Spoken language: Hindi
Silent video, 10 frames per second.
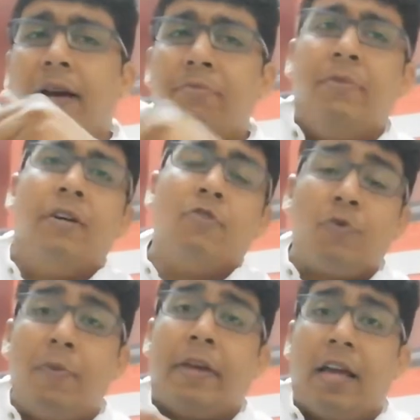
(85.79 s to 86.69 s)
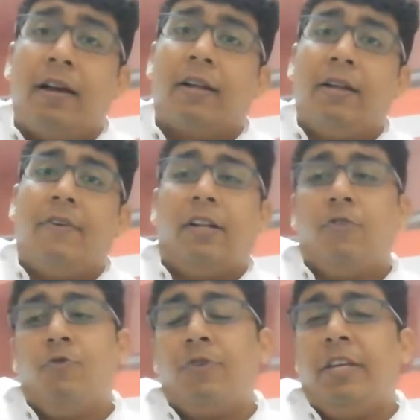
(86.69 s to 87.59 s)
अब उसमें मैं क्या करने वाला
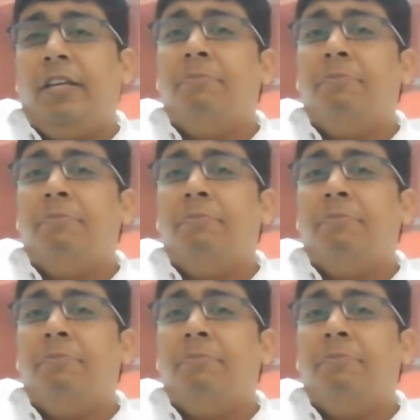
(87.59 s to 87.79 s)
हूँ कि